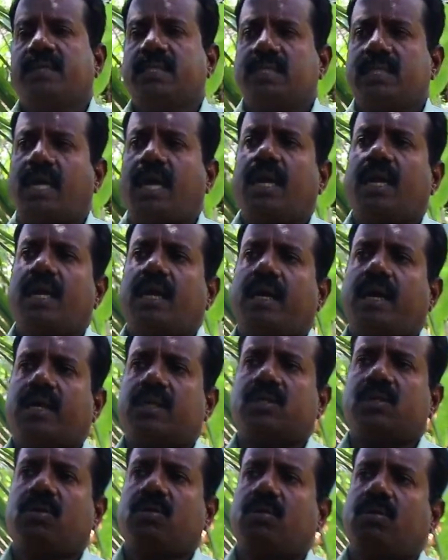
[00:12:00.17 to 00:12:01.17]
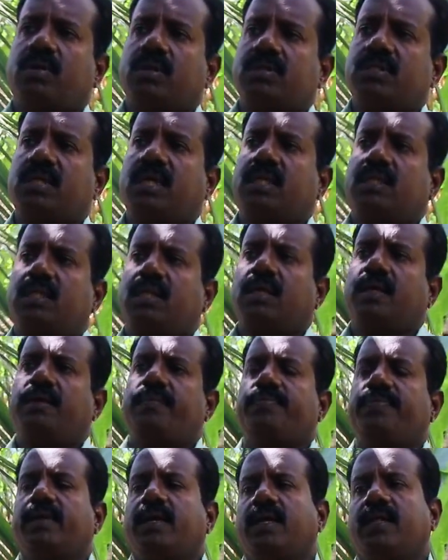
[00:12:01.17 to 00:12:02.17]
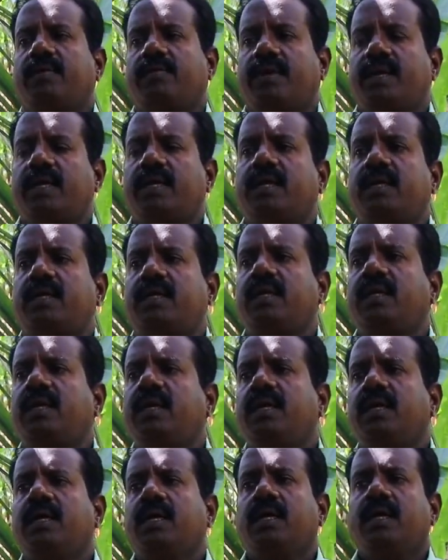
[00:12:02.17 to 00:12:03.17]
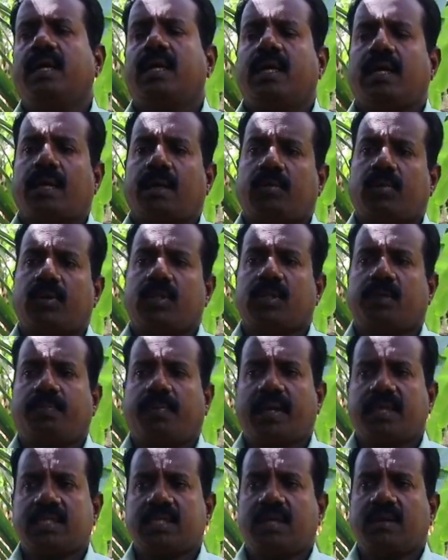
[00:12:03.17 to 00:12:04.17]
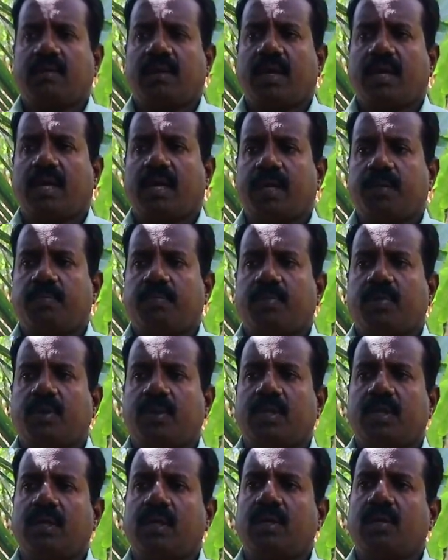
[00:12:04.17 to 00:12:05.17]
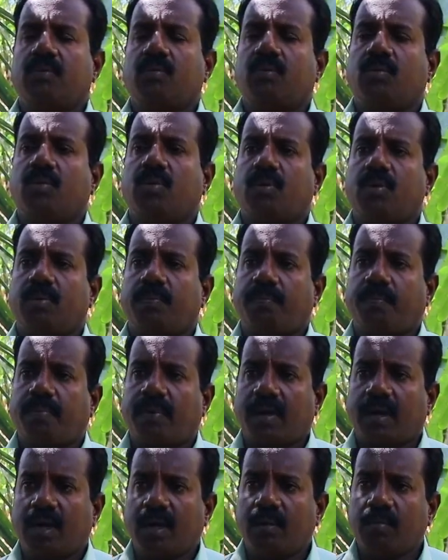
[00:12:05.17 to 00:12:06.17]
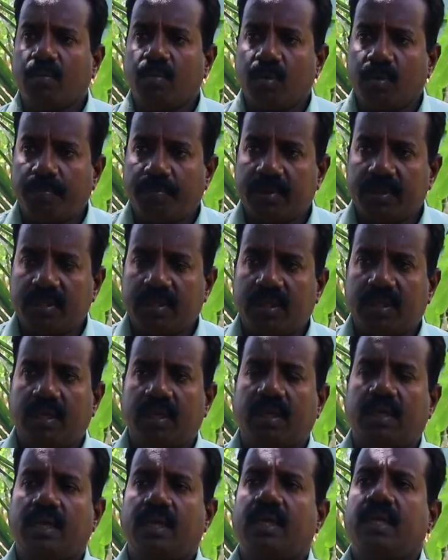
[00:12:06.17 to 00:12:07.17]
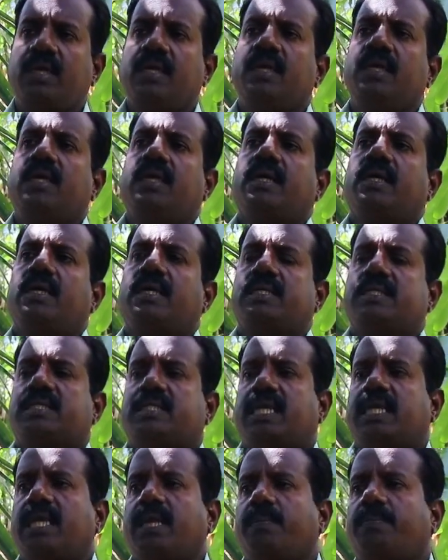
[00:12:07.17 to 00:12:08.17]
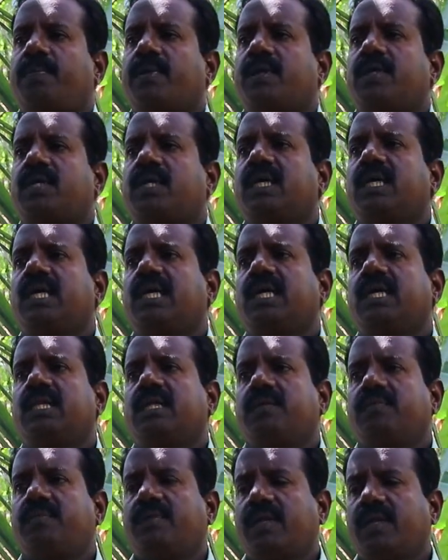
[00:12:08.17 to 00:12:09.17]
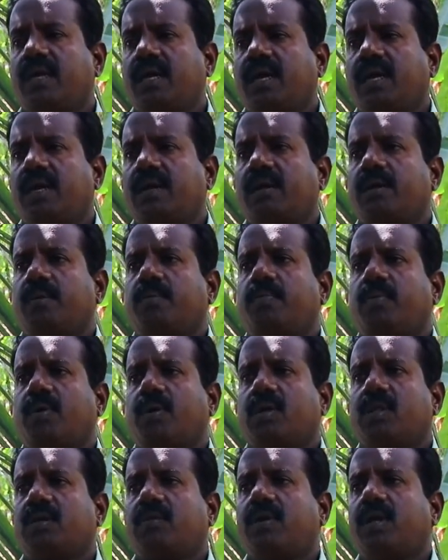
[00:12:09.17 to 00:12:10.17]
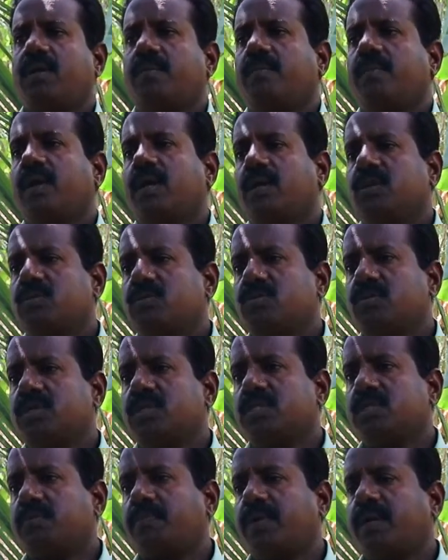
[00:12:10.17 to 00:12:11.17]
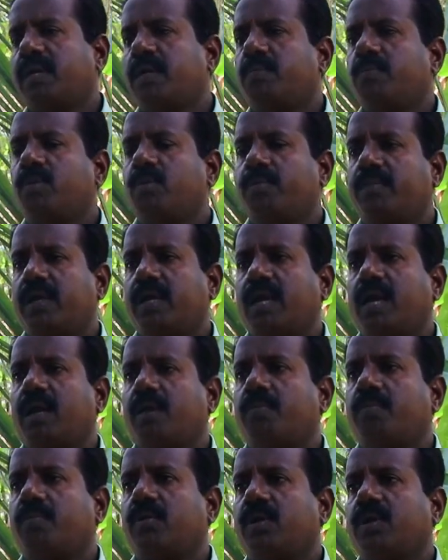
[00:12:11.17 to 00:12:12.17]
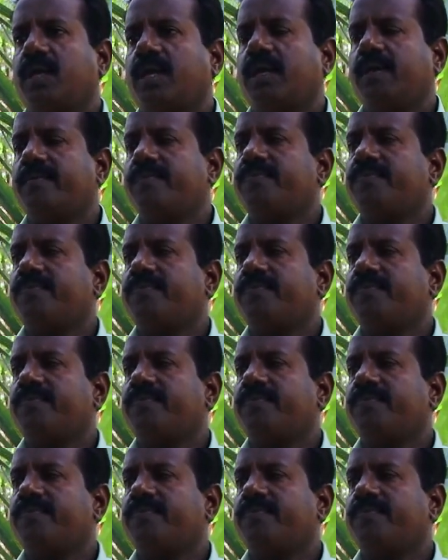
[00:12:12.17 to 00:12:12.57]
மாதிரி சாண கரைசல்களோட சேர்த்து அதை வடிகட்டி நம்ம வந்து பாசன வயலில் அடுப்பும்போது ஒரு பழம் உற்பத்தி செய்யப்பட்டு அது வீணாக போகிறத விட மறுசுழற்சி பண்ணி பூமிக்கு அனுப்பும்போது